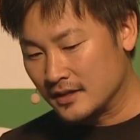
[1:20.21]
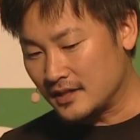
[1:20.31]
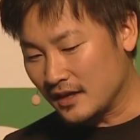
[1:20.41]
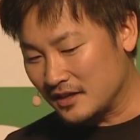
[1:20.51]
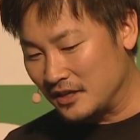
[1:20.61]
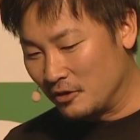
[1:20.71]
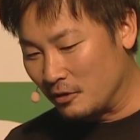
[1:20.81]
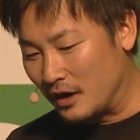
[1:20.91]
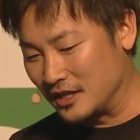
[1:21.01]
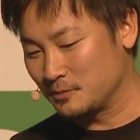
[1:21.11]
さっき
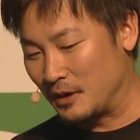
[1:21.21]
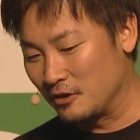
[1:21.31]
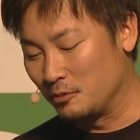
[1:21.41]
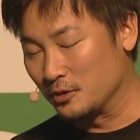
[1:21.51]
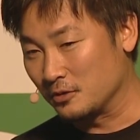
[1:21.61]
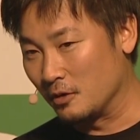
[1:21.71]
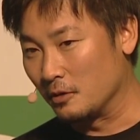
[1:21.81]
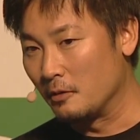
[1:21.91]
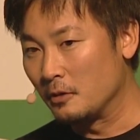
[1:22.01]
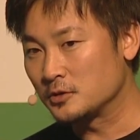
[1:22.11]
のアスパラロボット
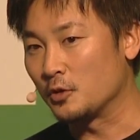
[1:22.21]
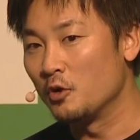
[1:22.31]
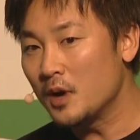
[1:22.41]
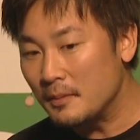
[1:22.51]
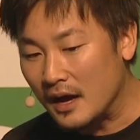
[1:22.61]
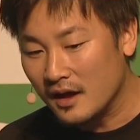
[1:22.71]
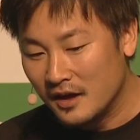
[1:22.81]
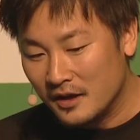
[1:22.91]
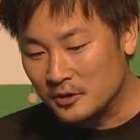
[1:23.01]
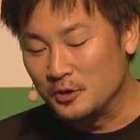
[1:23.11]
そのま
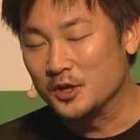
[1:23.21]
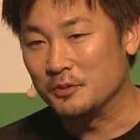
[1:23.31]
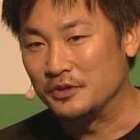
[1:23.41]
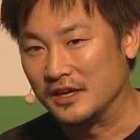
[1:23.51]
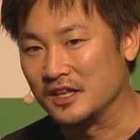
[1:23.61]
まキュウリでもでき